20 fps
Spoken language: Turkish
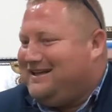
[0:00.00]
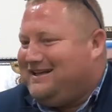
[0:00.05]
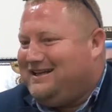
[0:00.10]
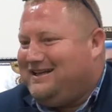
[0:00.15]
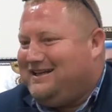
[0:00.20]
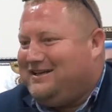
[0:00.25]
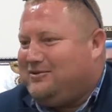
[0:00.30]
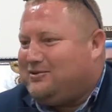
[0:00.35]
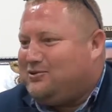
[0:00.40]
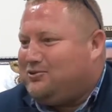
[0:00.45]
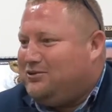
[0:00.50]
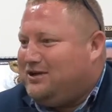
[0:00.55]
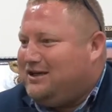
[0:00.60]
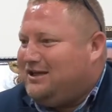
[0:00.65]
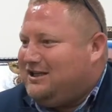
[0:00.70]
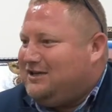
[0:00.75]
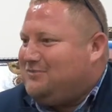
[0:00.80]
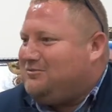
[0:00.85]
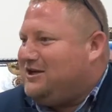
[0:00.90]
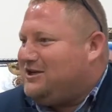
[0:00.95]
E,
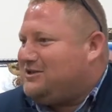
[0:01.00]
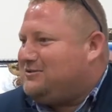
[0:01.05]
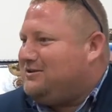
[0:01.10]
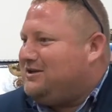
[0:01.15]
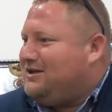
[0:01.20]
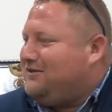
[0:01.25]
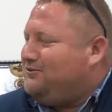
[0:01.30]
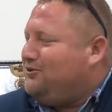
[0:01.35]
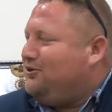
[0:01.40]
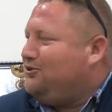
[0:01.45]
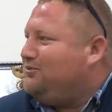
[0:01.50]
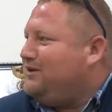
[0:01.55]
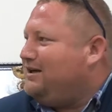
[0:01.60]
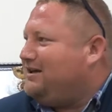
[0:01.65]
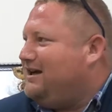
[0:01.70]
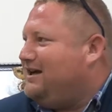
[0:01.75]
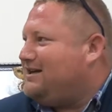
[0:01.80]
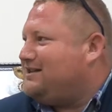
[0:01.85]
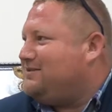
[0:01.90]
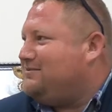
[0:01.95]
güvenilir bir esnaf
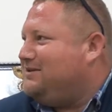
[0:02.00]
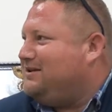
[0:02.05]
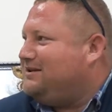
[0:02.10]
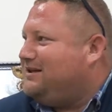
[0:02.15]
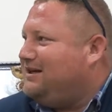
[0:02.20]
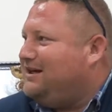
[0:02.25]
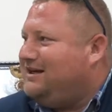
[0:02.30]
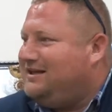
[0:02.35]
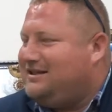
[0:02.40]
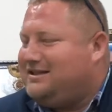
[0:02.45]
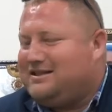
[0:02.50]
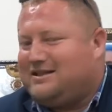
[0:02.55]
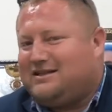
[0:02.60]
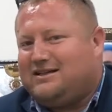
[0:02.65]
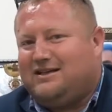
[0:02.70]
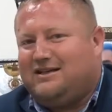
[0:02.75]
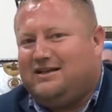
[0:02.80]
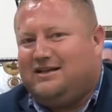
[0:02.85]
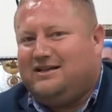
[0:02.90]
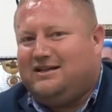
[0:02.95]
olmak her zaman daha iyidir
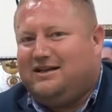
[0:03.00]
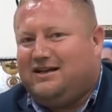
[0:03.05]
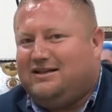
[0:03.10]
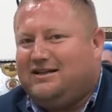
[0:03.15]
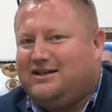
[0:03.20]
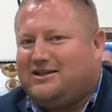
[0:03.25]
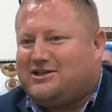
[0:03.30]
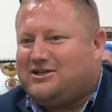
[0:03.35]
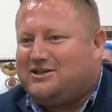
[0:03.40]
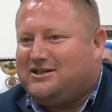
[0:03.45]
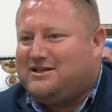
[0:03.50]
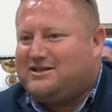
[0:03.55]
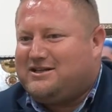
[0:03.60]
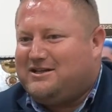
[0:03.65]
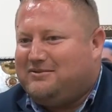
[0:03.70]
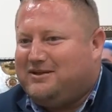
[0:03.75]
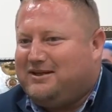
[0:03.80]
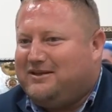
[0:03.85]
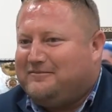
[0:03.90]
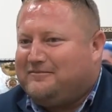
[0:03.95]
e, anlayışındayız
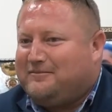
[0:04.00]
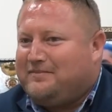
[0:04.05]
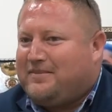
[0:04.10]
ama